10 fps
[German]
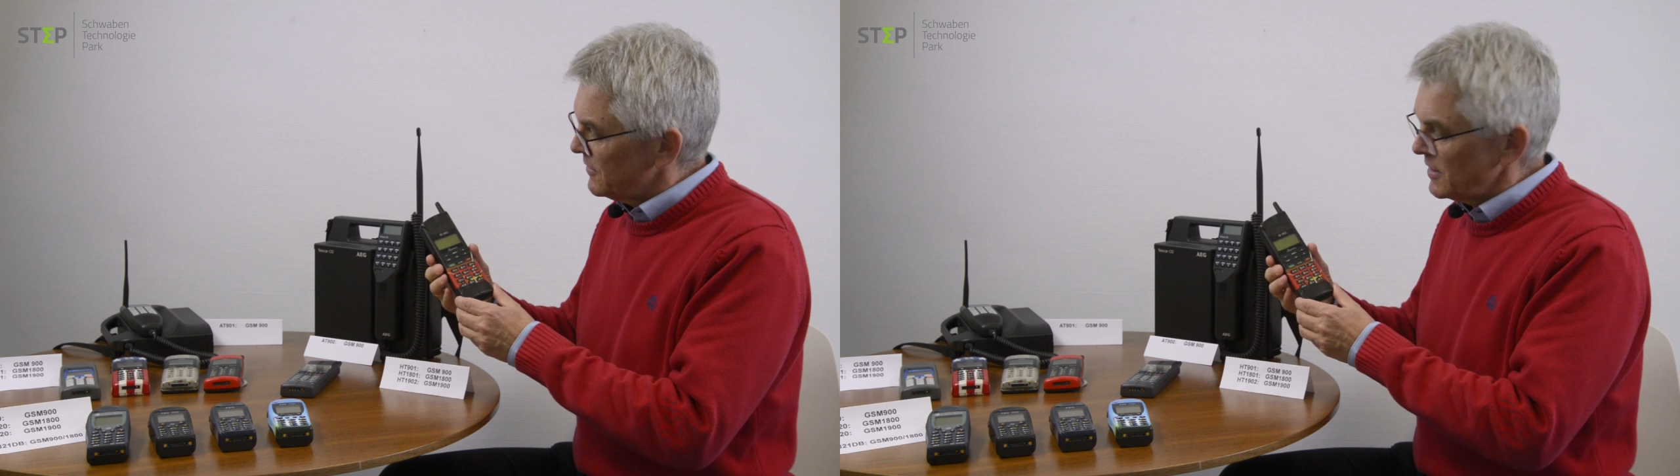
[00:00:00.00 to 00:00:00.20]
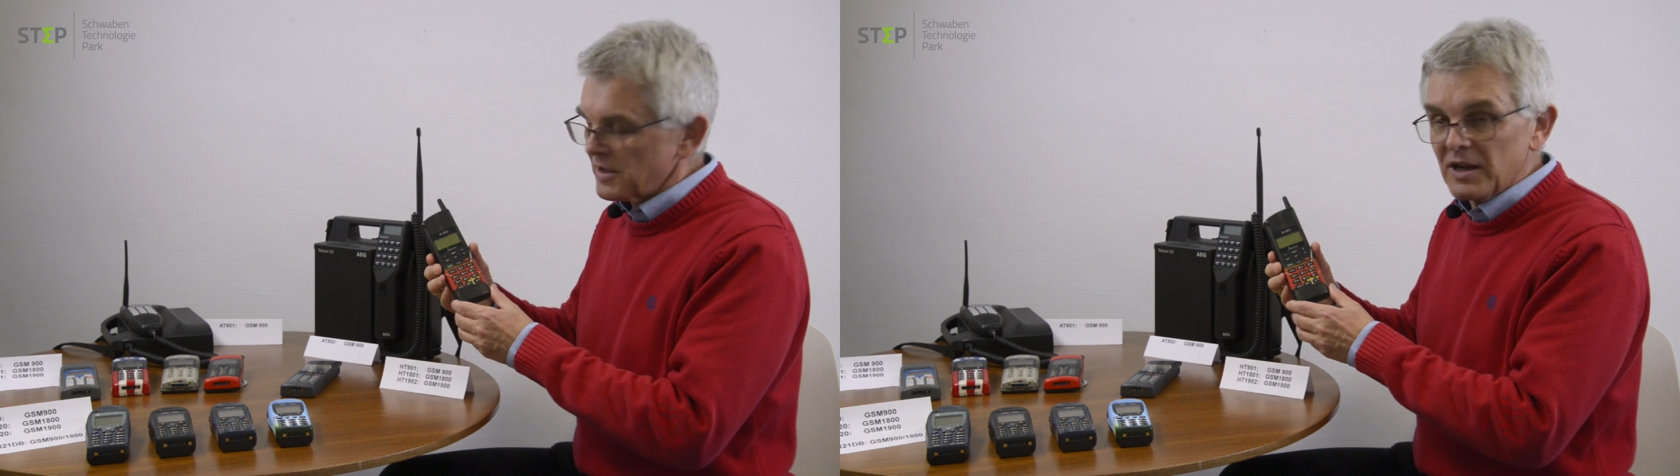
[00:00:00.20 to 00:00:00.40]

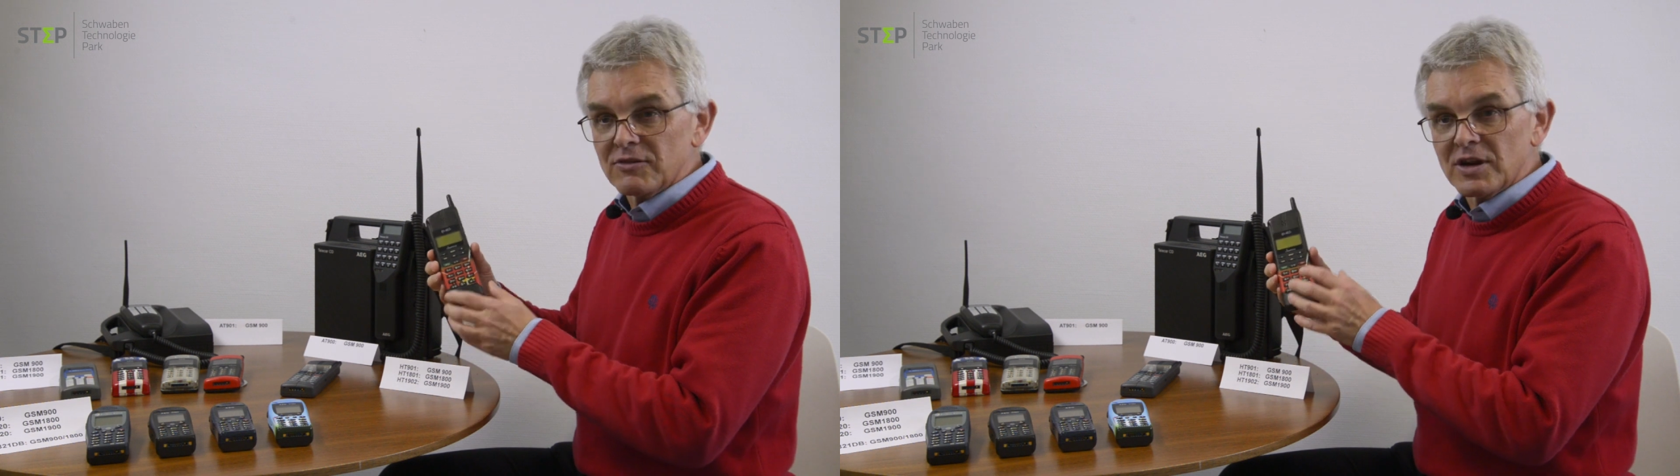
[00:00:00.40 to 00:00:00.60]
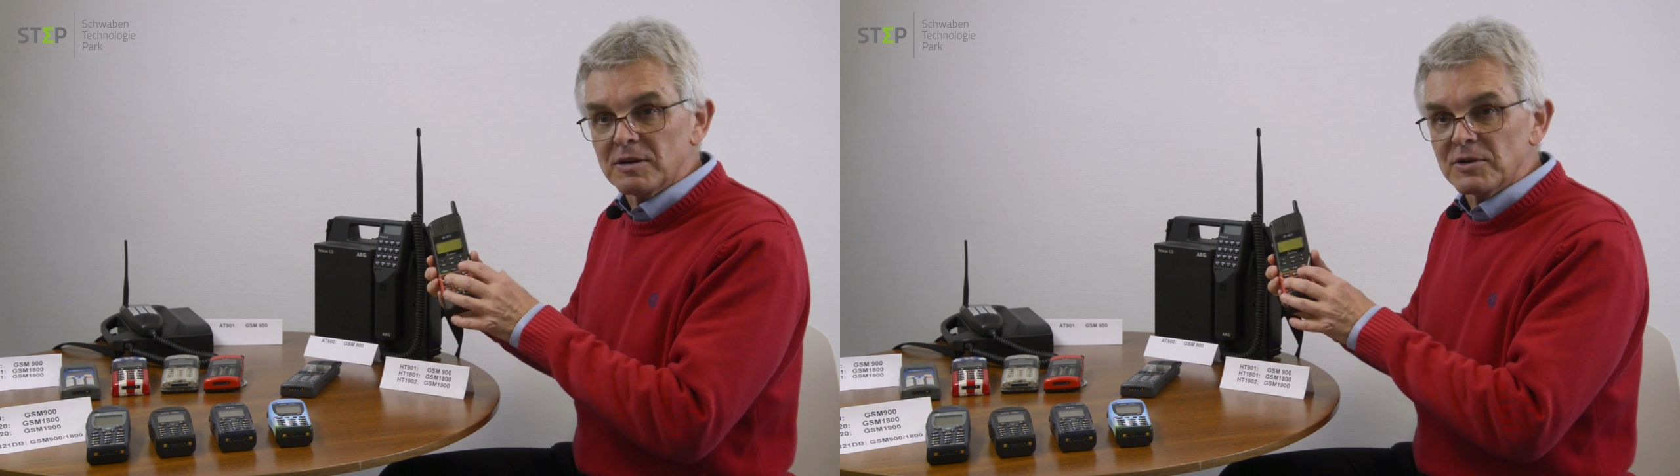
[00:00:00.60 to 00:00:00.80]

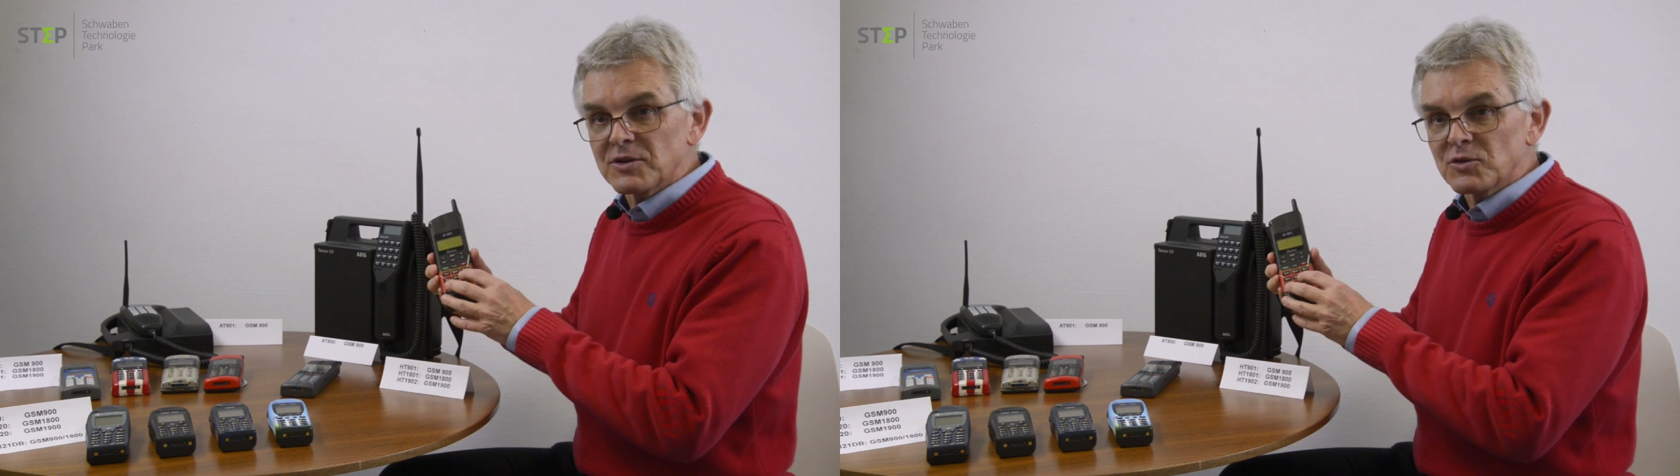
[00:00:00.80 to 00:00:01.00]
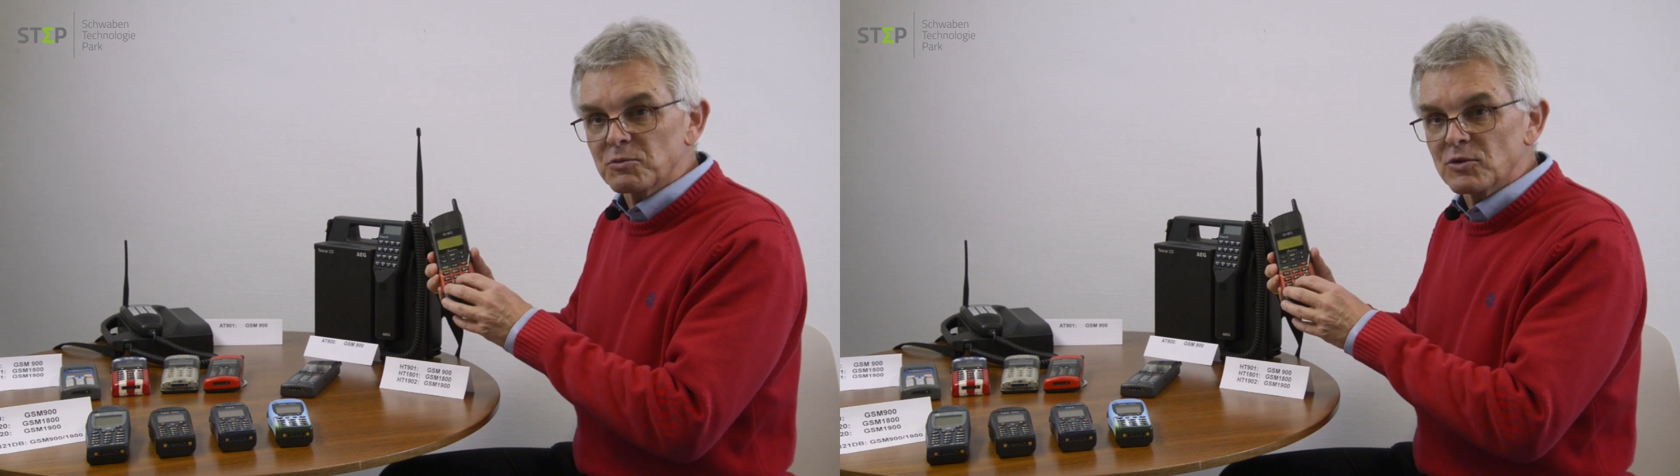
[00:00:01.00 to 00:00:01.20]

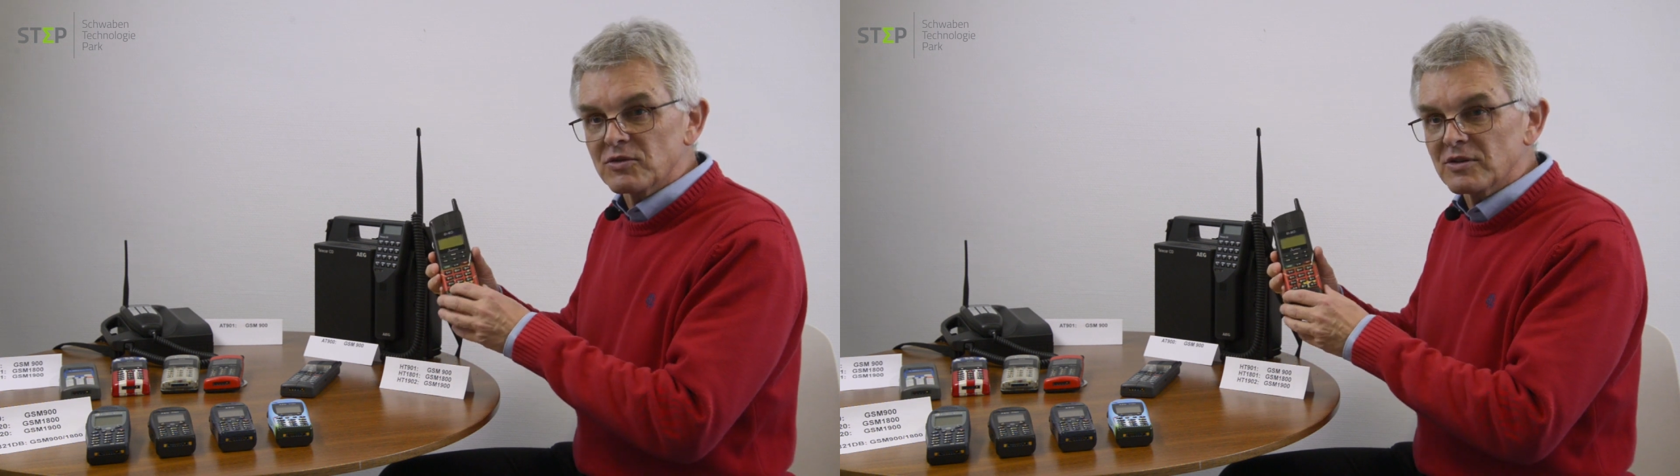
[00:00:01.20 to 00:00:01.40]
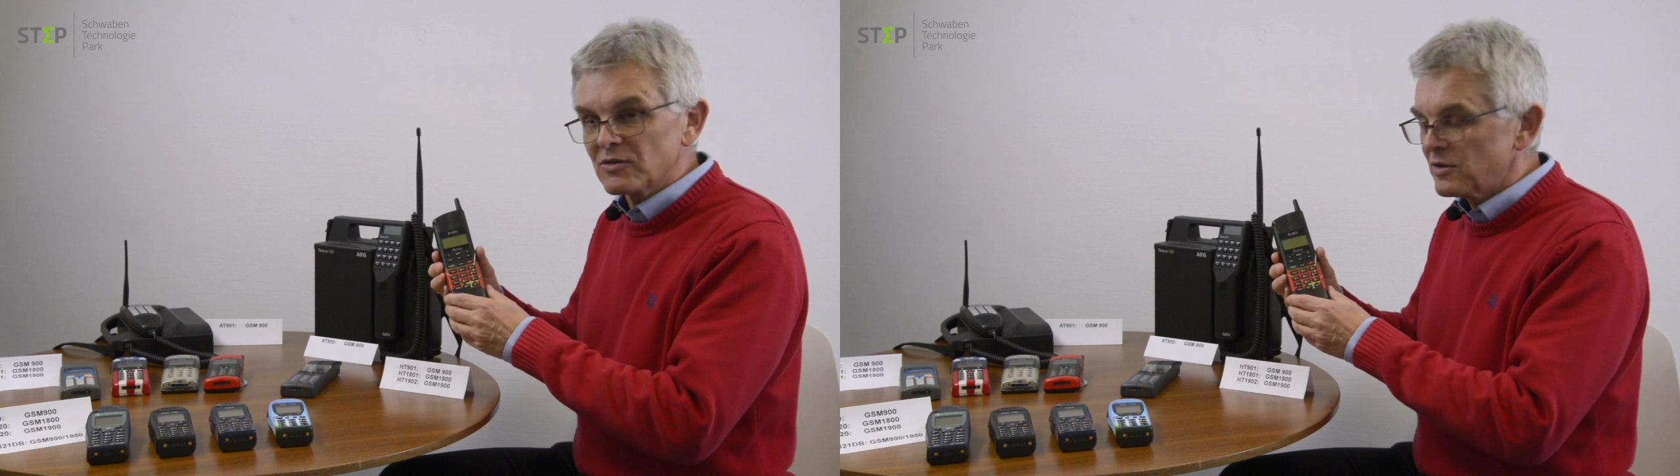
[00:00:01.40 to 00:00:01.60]

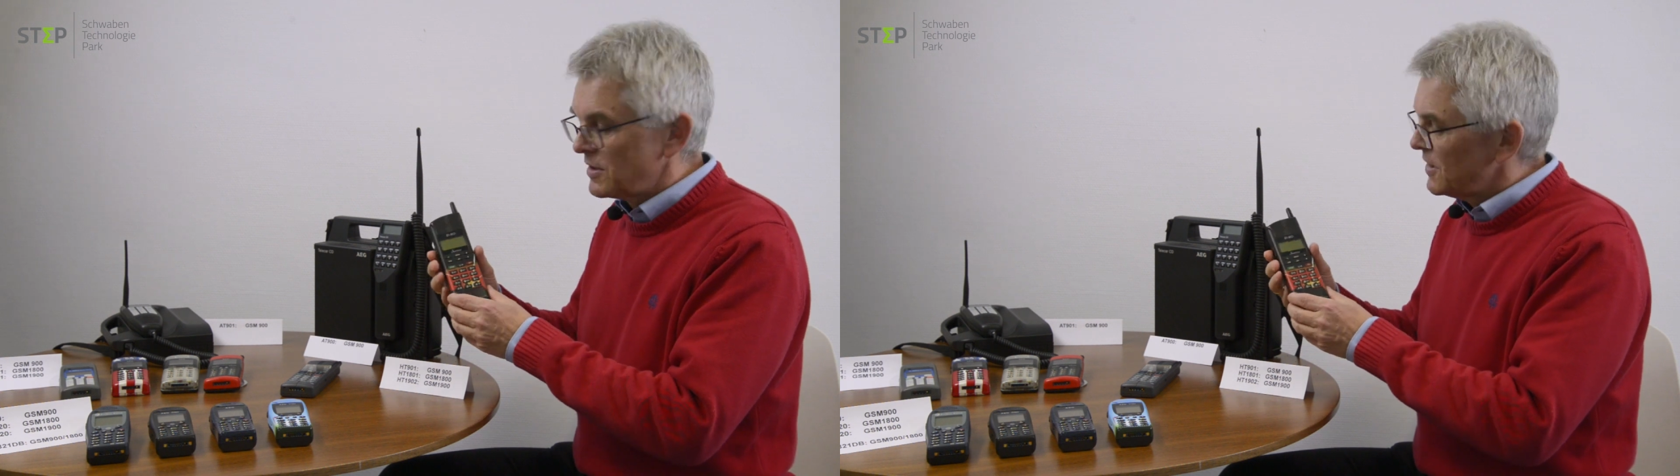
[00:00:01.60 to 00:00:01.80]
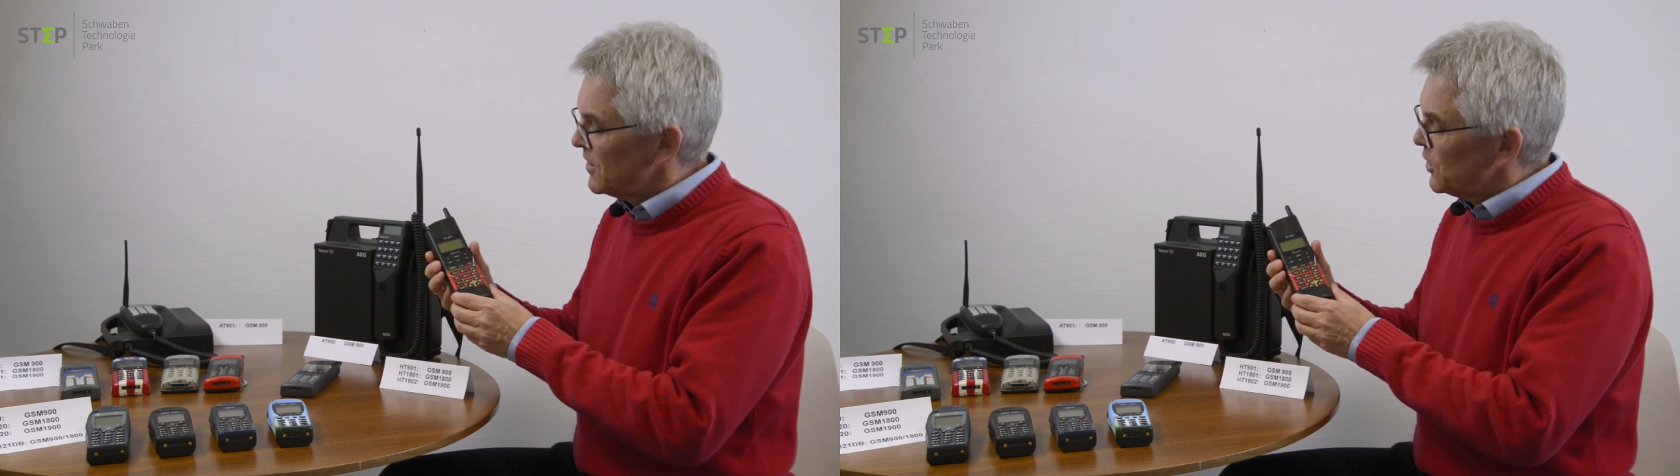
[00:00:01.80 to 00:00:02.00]
Signalverarbeitungsprozessor